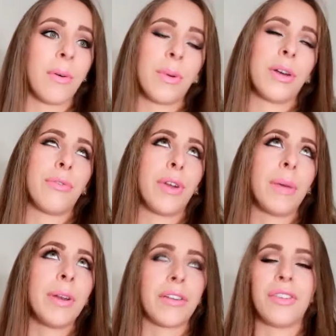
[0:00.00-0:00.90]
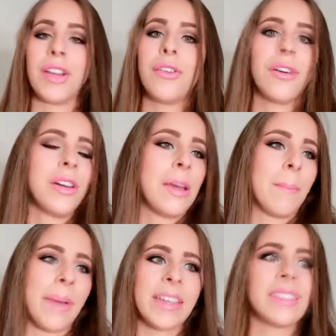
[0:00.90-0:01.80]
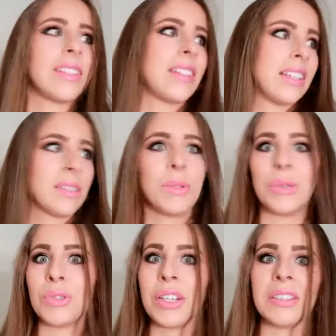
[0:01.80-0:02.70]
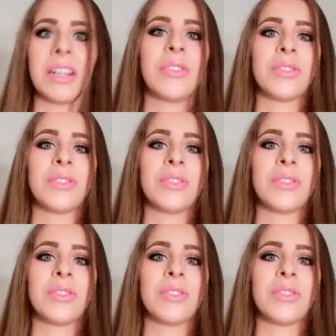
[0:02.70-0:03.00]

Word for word: bueno, afuera me refiero 20, 30 minutos en tren,